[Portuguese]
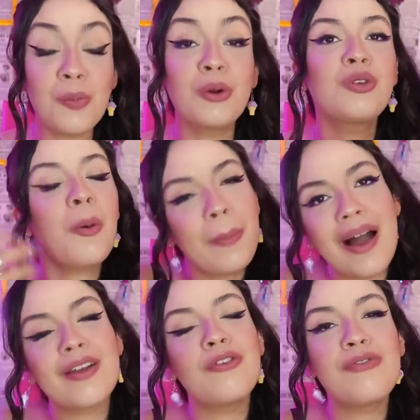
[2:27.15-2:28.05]
Por
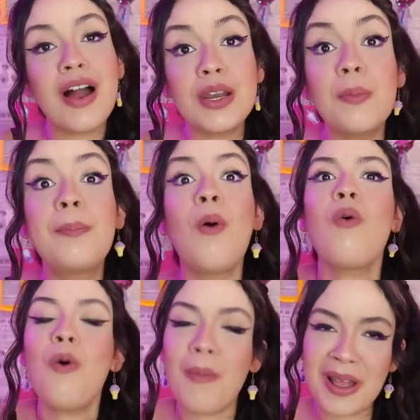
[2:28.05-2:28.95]
topar que eu fale um
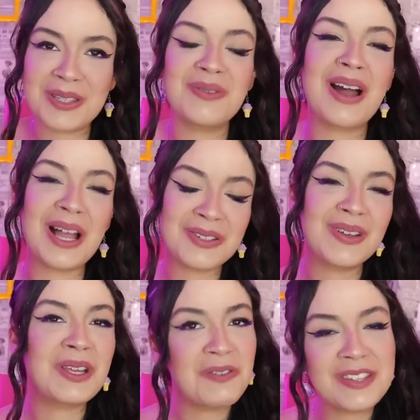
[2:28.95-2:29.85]
pouco mais do caso
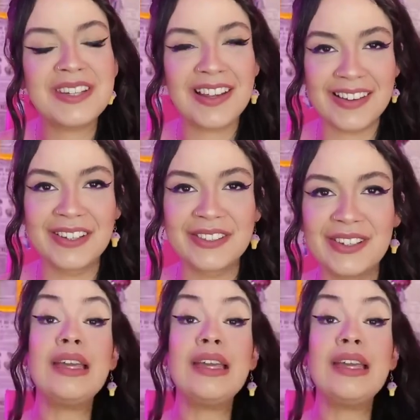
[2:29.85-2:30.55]
aqui no Estrelando.